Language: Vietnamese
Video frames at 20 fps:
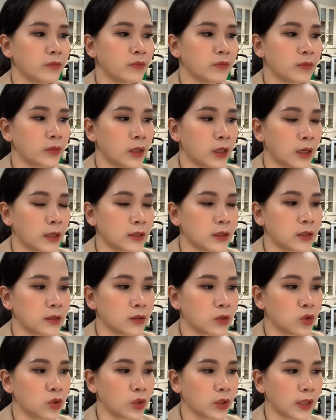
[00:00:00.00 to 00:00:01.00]
và
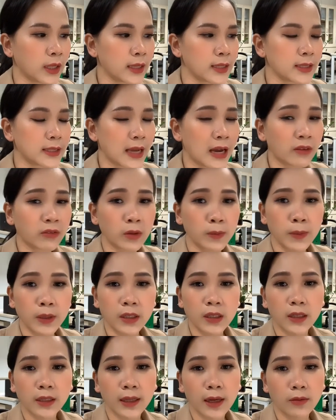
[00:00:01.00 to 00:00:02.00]
trời chuyển tạnh ráo với mức
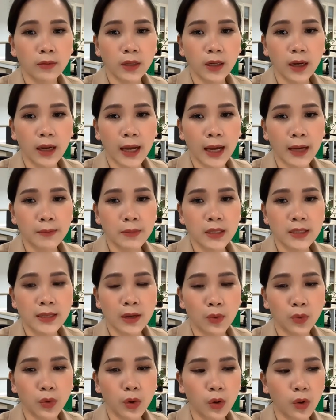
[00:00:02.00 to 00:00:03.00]
nhiệt cao nhất là
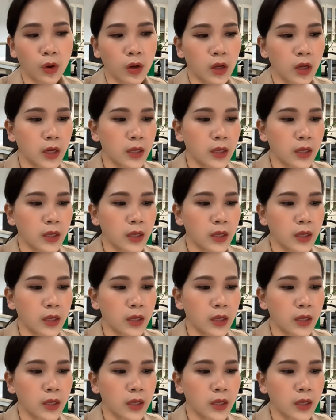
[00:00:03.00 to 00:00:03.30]
26 độ.